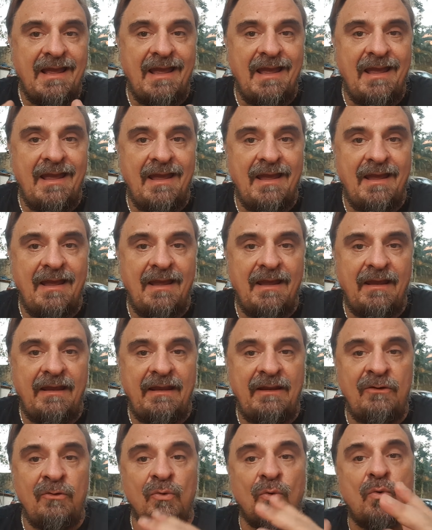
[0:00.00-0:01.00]
é,
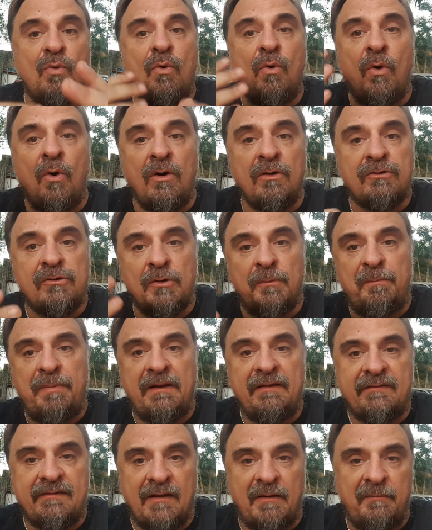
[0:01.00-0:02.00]
indo contra o
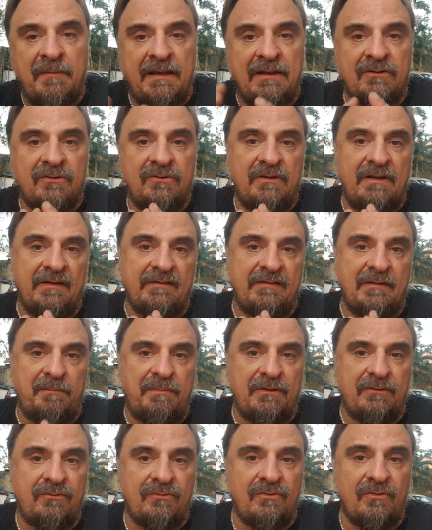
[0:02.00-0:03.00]
pensamento dessa
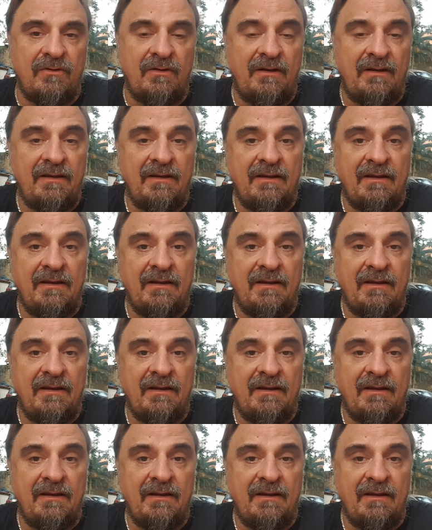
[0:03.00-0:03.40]
pessoa.